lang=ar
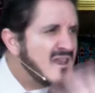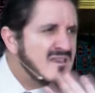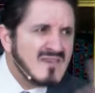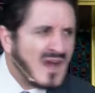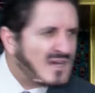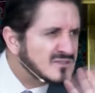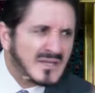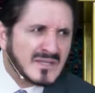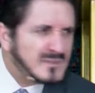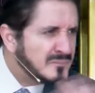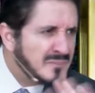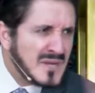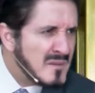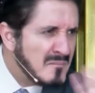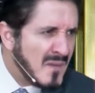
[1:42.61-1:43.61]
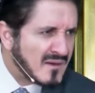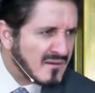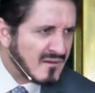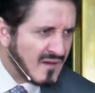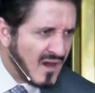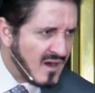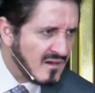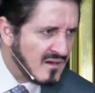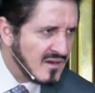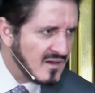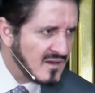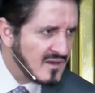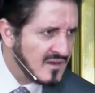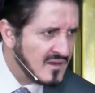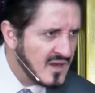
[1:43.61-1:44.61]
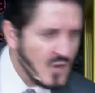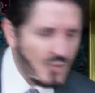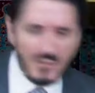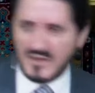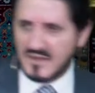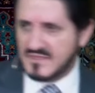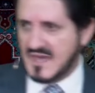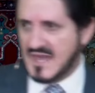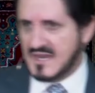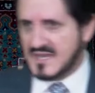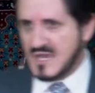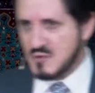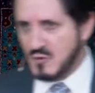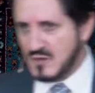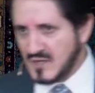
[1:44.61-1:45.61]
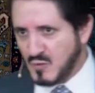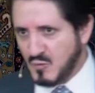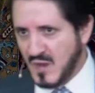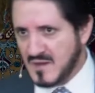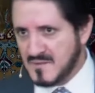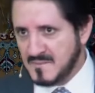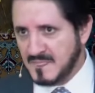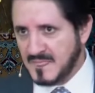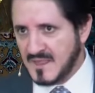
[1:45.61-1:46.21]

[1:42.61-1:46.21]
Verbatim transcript: أن يعترض بالمرة ولذلك أيها الإخوة